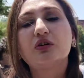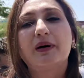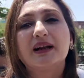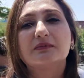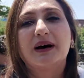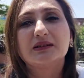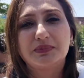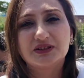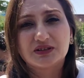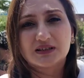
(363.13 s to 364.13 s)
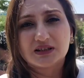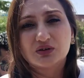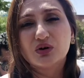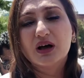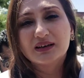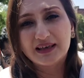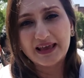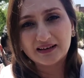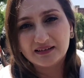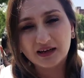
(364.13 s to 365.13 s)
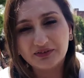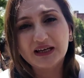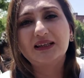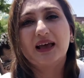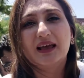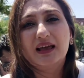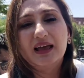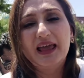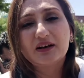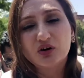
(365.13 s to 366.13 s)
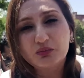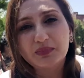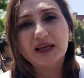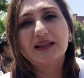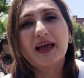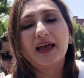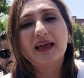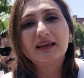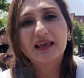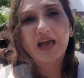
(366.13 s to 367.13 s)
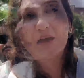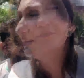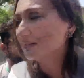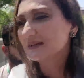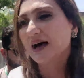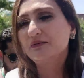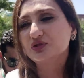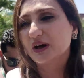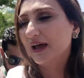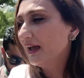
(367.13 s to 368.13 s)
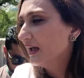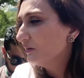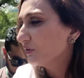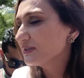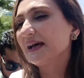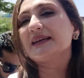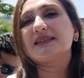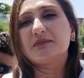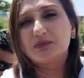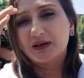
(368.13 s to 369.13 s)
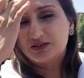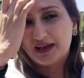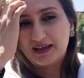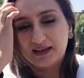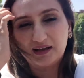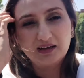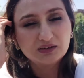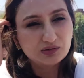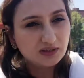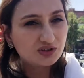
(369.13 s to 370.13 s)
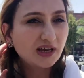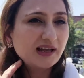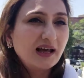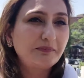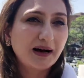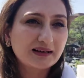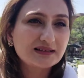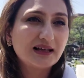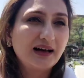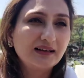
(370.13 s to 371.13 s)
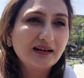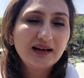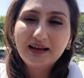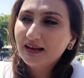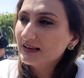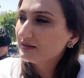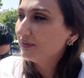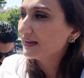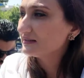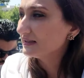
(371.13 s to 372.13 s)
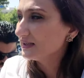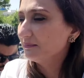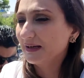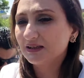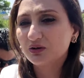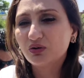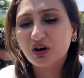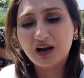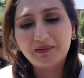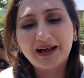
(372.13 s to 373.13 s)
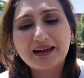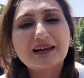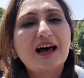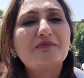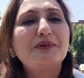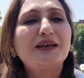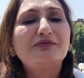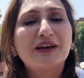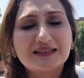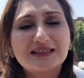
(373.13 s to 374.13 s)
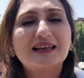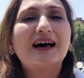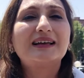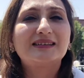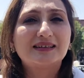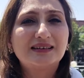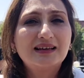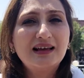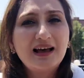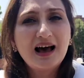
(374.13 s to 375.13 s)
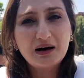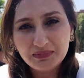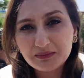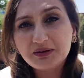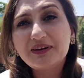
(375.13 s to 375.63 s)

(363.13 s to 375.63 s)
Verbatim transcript: को मुबारकबाद पेश करती हूँ कि एक नवीद है एक उम्मीद है कि आप, आपका जमहूरी निज़ाम जो है वो सही सिमत में जाएगा तो इन पाकिस्तान इस फैसले से बेहतर होगा और हमारे खिलाफ भी फैसले आए थे